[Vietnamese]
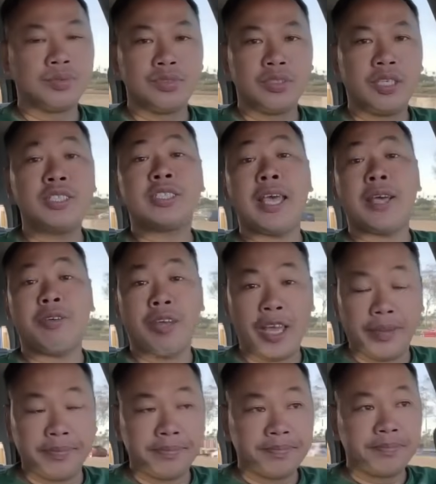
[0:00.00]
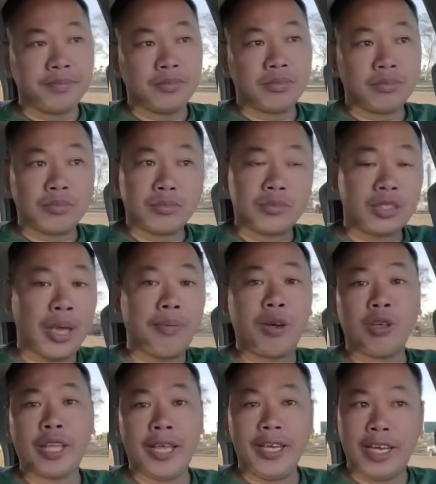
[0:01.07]
chiếc xe của em em đâu
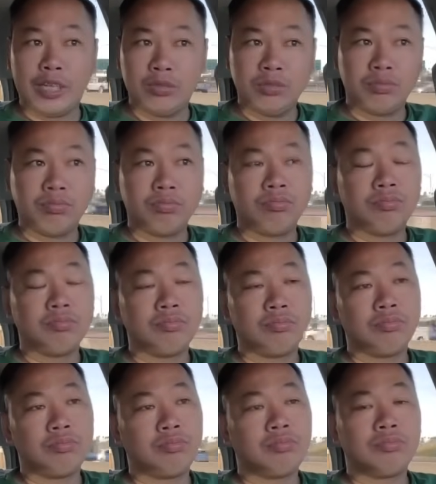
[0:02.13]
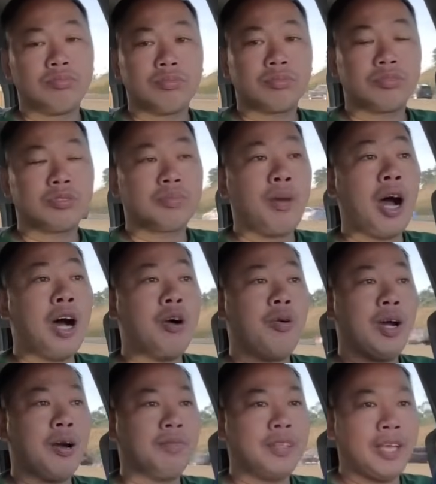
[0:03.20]
có thấy đâu mờ
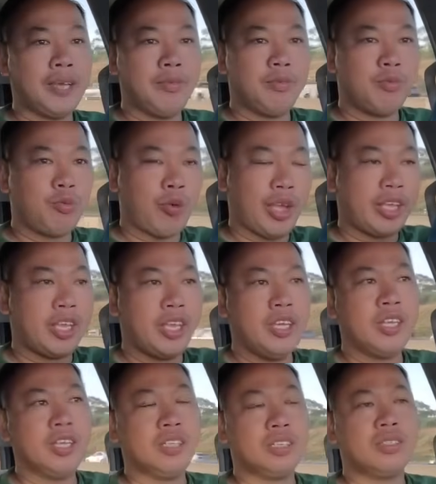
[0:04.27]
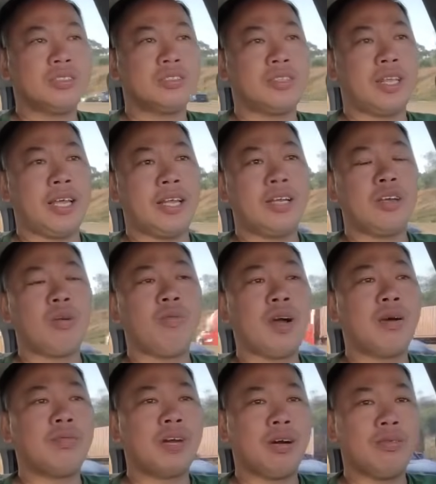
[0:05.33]
quá không thấy quẹt kiến á, là nó cũng
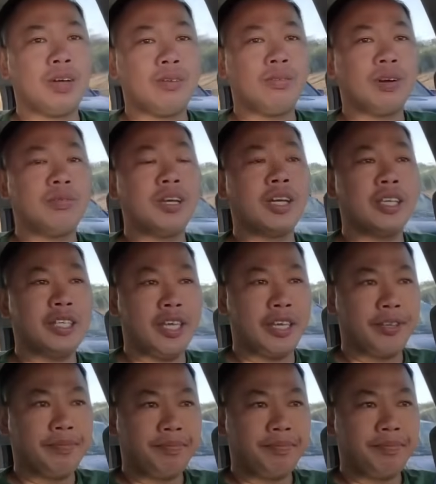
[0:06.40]
không không không không được cái gì